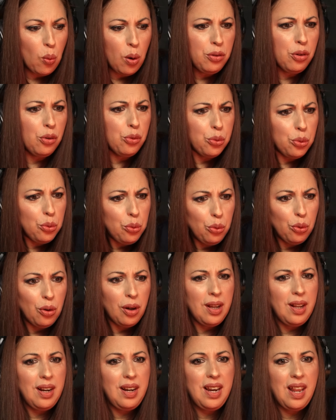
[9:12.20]
cuando tú
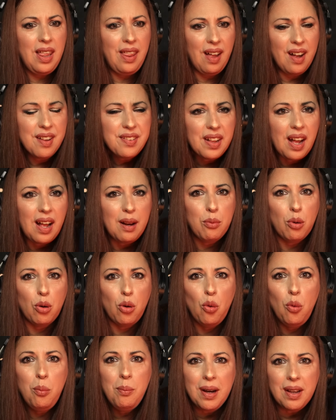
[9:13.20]
le das al
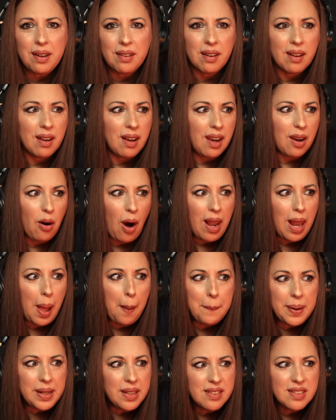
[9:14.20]
volumen, a
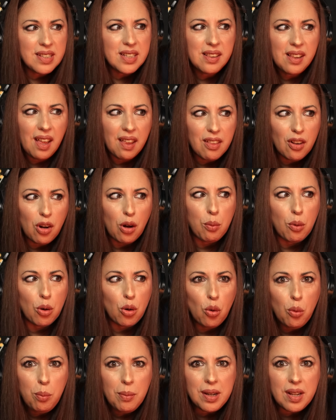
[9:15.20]
las perillitas de los
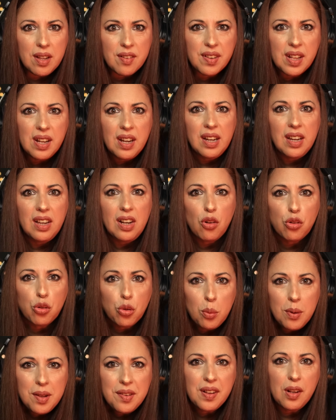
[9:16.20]
volúmenes, y lo
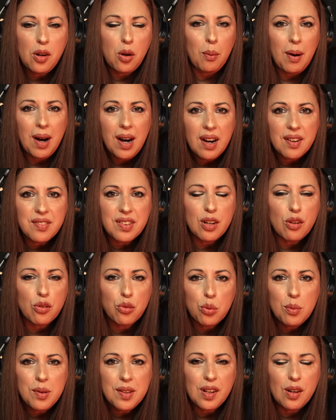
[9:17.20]
subes y lo bajas, y lo
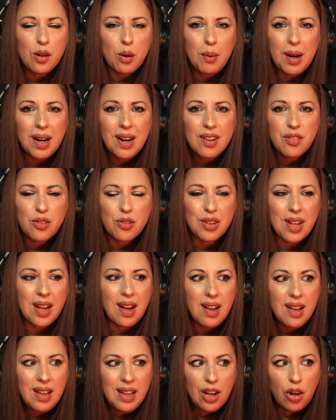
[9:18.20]
subes y lo bajas, o
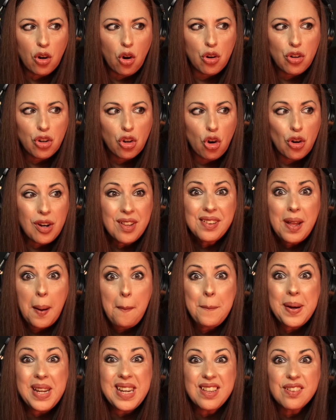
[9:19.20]
sea, con,
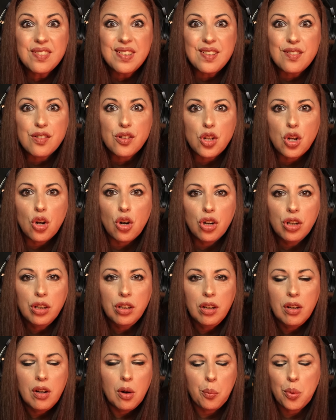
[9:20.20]
esa
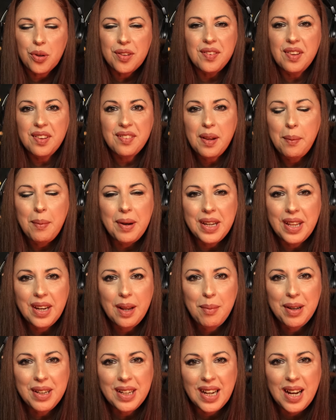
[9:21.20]
precisión, pues de esa
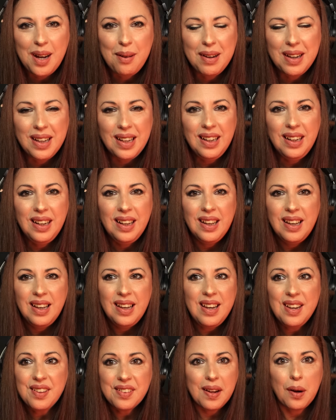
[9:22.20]
manera manejaba él
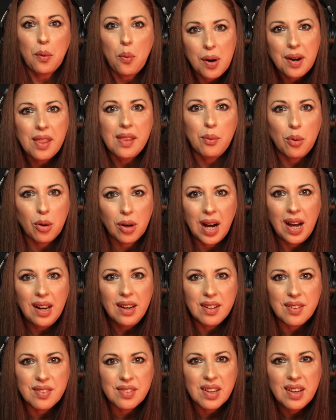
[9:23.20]
esas cuerdas
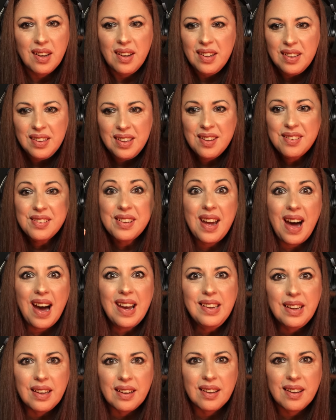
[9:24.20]
vocales y ese
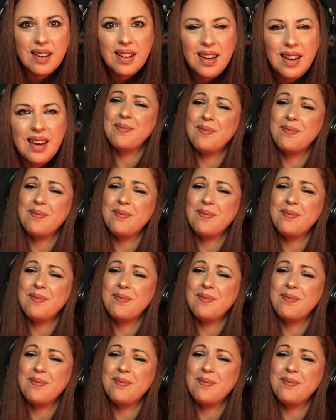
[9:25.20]
aire.